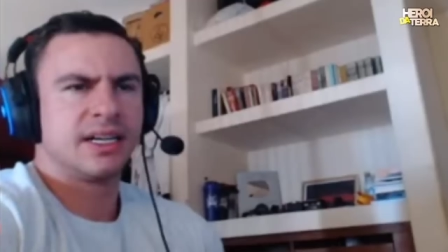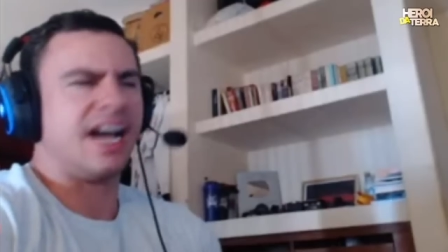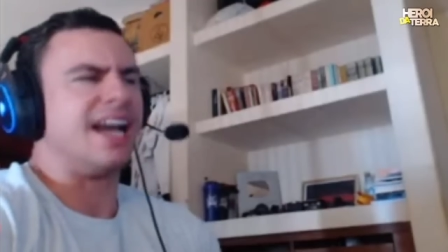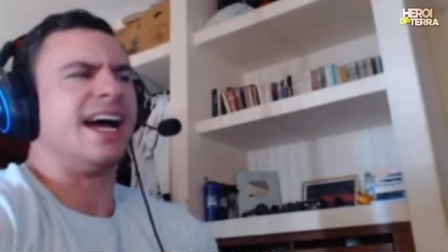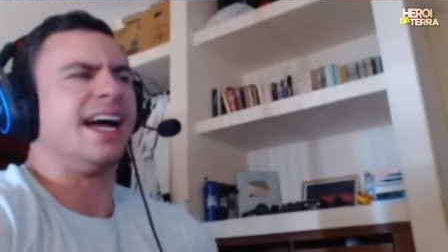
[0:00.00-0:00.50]

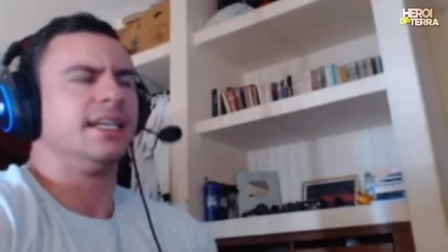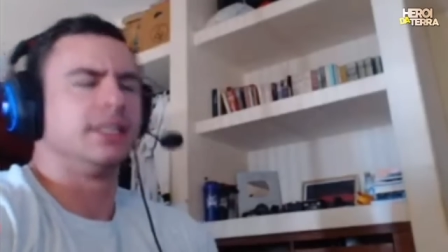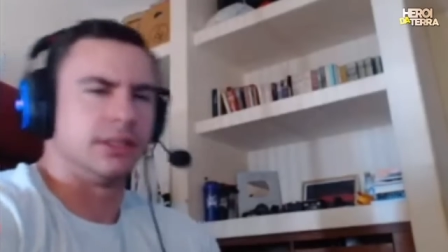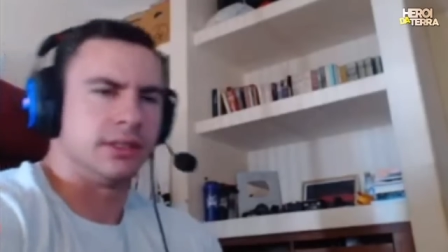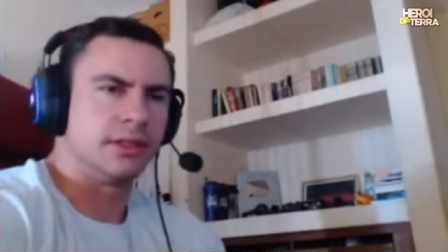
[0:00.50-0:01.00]

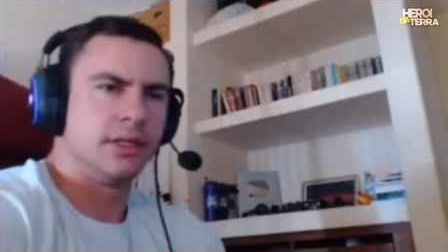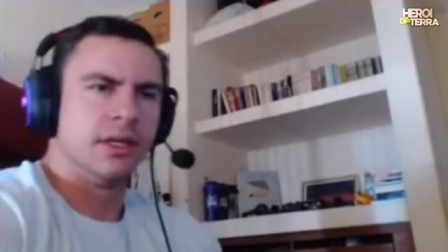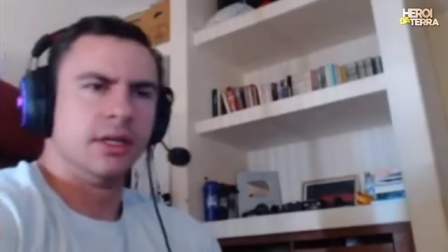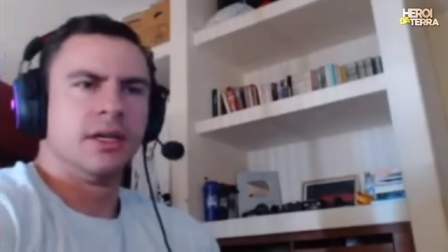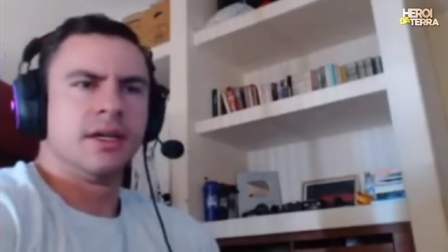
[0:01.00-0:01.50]
Caralho!
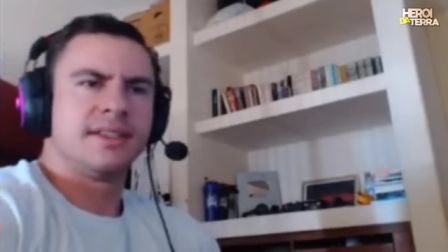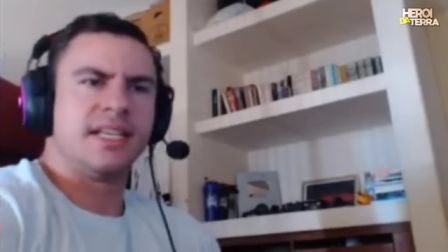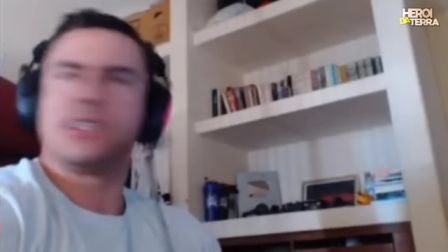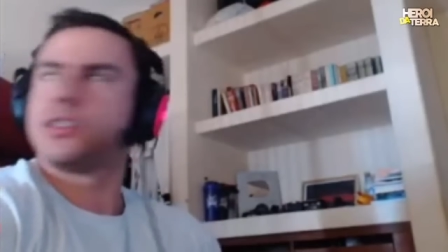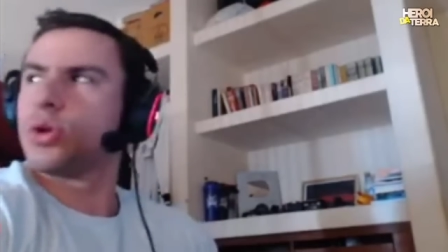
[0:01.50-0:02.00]

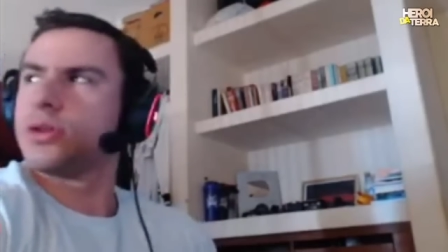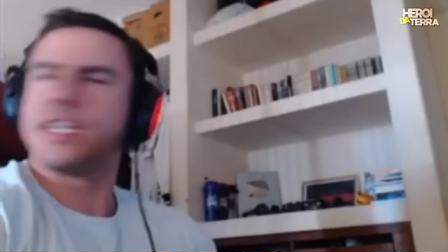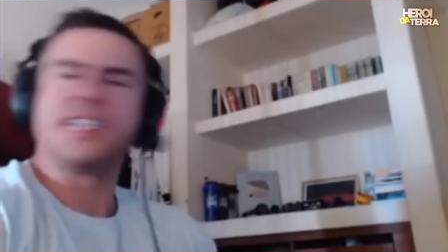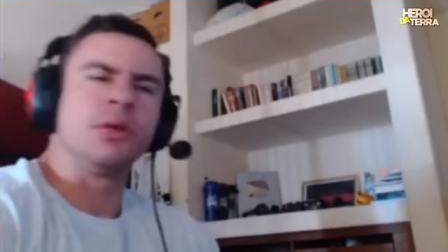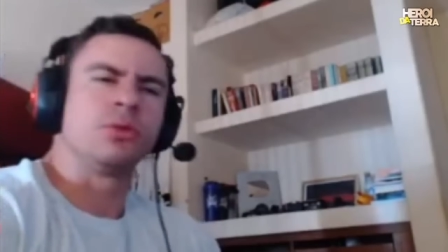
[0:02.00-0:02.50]
Vocês tudo,
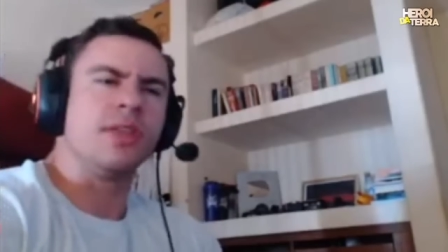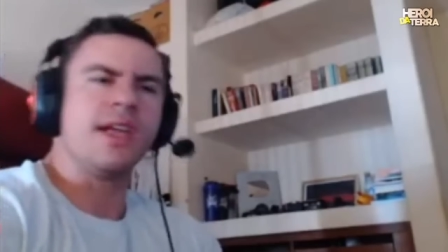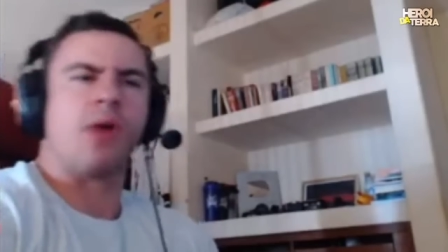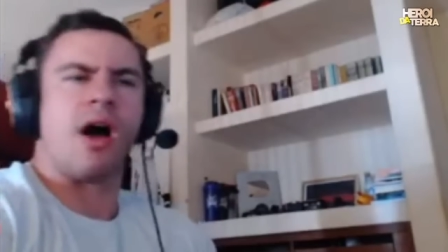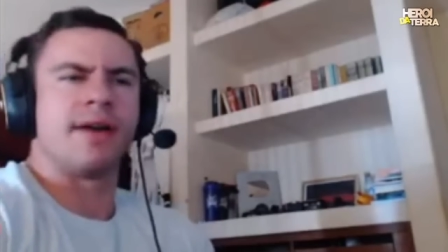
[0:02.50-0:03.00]
vocês são tudo
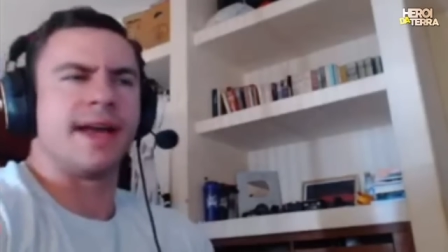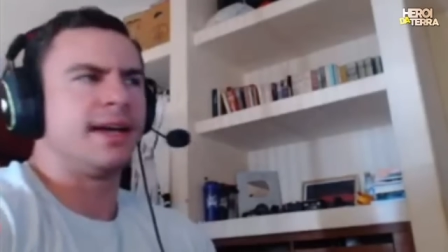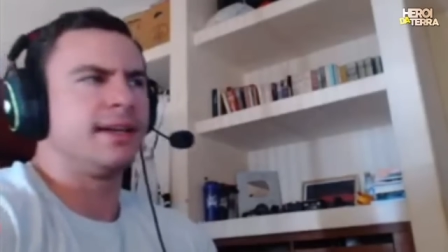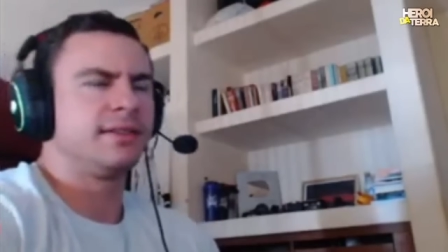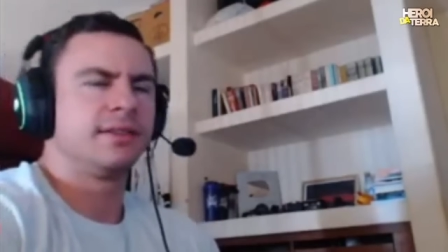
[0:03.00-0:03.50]
igual, né?